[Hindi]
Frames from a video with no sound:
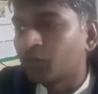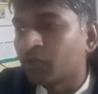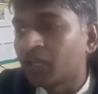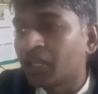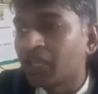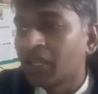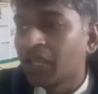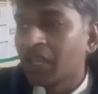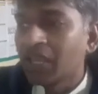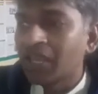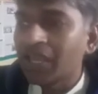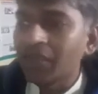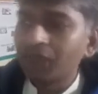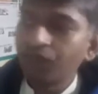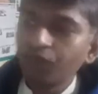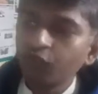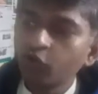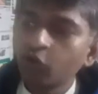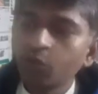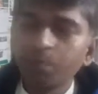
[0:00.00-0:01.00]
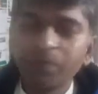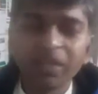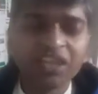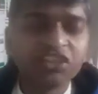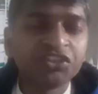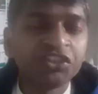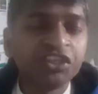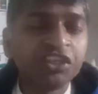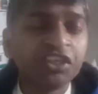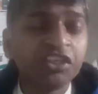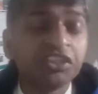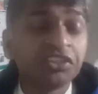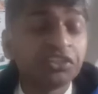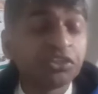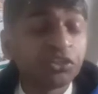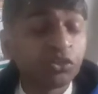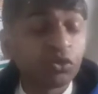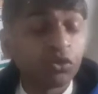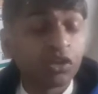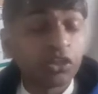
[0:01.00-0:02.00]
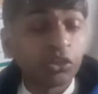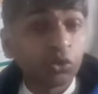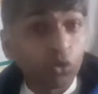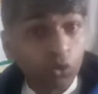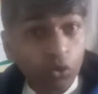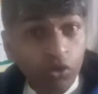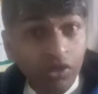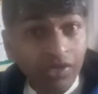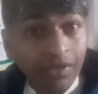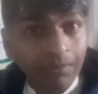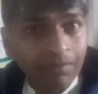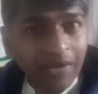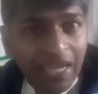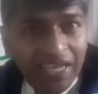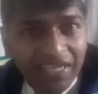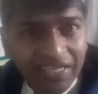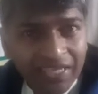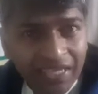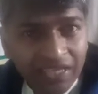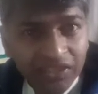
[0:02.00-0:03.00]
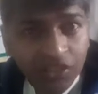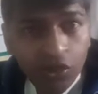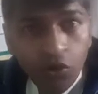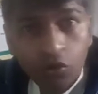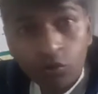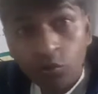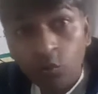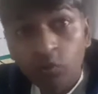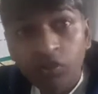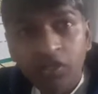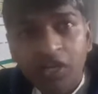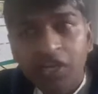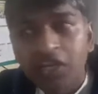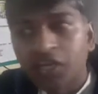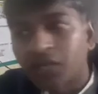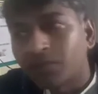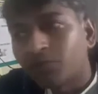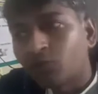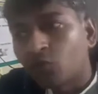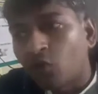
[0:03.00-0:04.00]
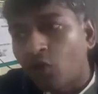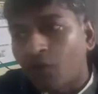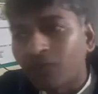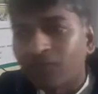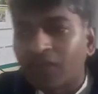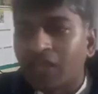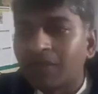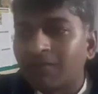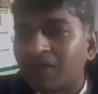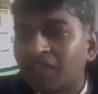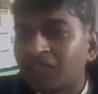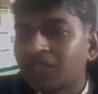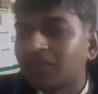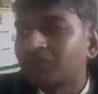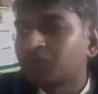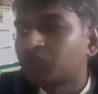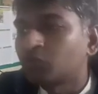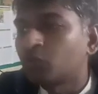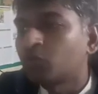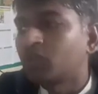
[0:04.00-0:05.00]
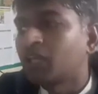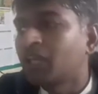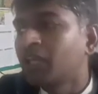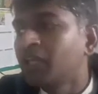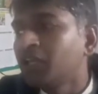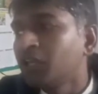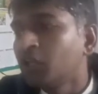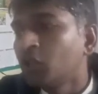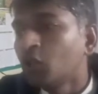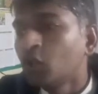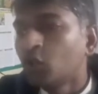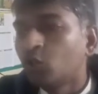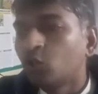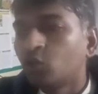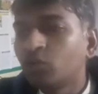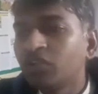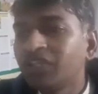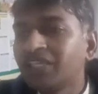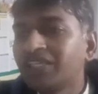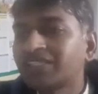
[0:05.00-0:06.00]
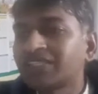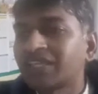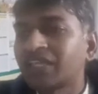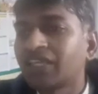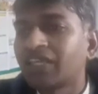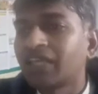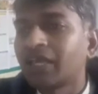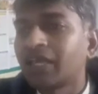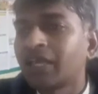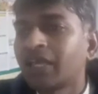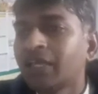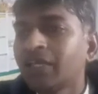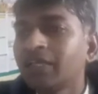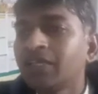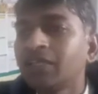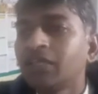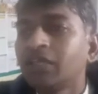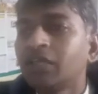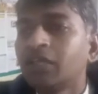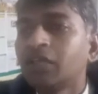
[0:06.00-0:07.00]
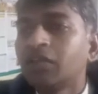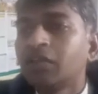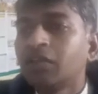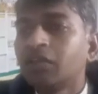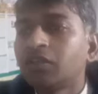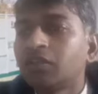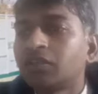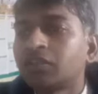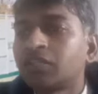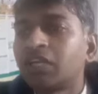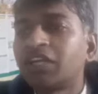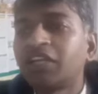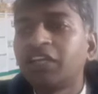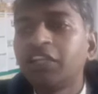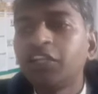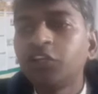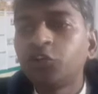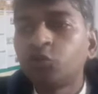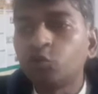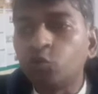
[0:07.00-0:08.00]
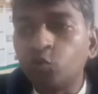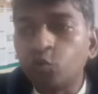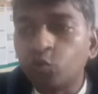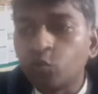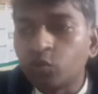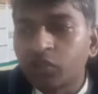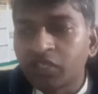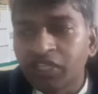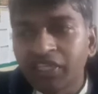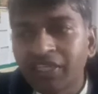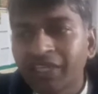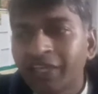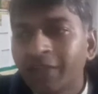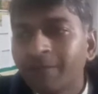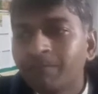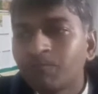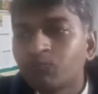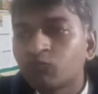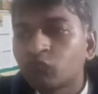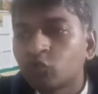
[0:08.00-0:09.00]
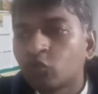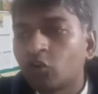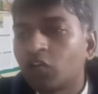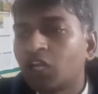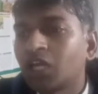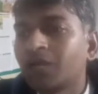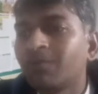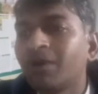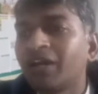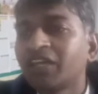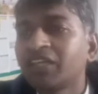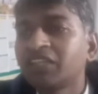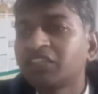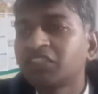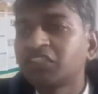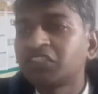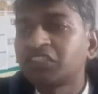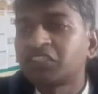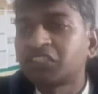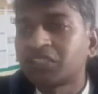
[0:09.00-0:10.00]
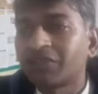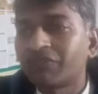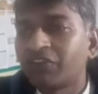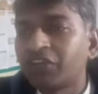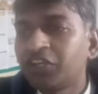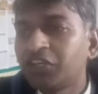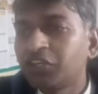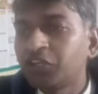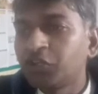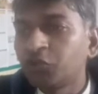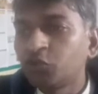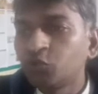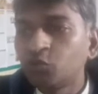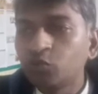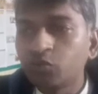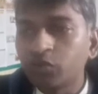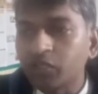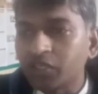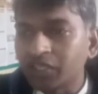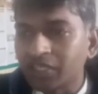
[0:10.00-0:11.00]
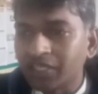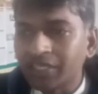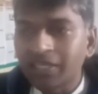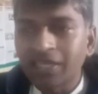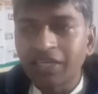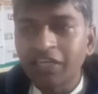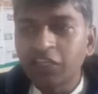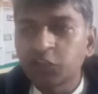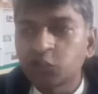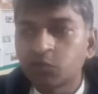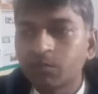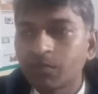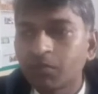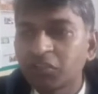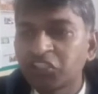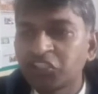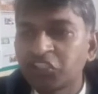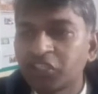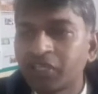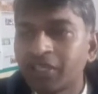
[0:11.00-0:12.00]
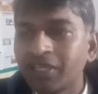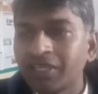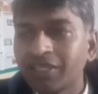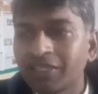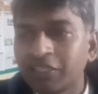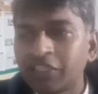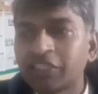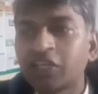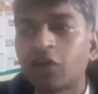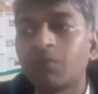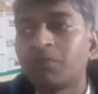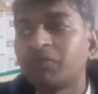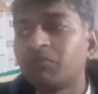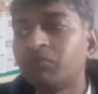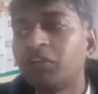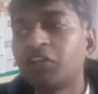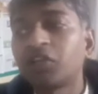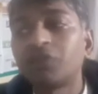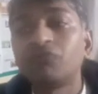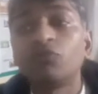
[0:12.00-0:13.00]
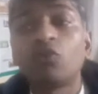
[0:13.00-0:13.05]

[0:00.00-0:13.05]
है एम और पीएचडी जिन्होंने दोनों के लिए अप्लाई किया था और उनका इंटरव्यू ऑफलाइन माध्यम से होना है उनकी संख्या है थर्टी टू ठीक है तो लगभग सेवेंटी टू एक लिस्ट में बच्चे हैं इनका इंटरव्यू